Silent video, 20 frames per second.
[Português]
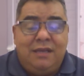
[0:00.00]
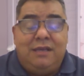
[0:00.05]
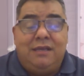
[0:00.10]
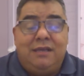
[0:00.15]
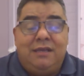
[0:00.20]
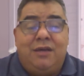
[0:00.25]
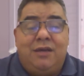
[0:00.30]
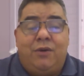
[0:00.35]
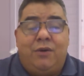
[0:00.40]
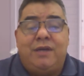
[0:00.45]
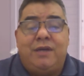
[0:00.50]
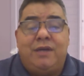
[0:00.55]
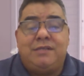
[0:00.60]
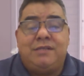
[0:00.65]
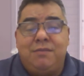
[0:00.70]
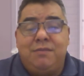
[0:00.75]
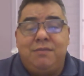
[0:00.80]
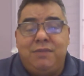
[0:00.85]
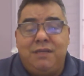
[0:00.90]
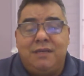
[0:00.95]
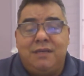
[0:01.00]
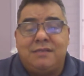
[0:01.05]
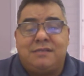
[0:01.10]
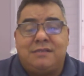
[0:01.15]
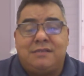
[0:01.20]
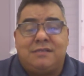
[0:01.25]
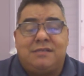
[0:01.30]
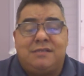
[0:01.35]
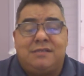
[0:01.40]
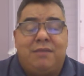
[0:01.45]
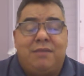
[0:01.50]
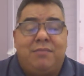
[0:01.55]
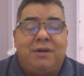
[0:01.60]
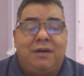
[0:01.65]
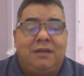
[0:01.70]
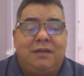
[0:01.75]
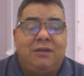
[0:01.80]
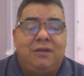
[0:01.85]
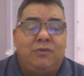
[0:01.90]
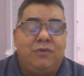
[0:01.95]
e eu recebi esta
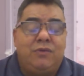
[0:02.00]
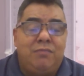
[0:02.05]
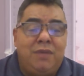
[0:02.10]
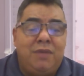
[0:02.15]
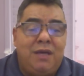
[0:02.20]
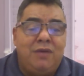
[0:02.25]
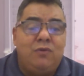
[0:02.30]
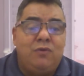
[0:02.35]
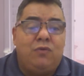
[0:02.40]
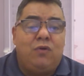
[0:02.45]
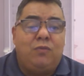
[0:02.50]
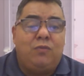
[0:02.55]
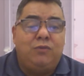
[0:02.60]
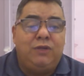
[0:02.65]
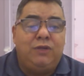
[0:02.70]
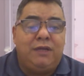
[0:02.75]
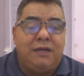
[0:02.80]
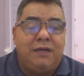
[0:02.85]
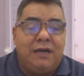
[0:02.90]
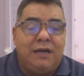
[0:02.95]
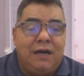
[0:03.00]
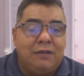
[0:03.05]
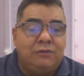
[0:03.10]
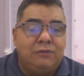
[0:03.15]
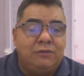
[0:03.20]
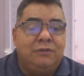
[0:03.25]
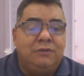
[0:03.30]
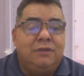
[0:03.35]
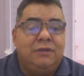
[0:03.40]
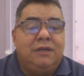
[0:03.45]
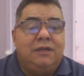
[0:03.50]
semana um e-mail, um comunicado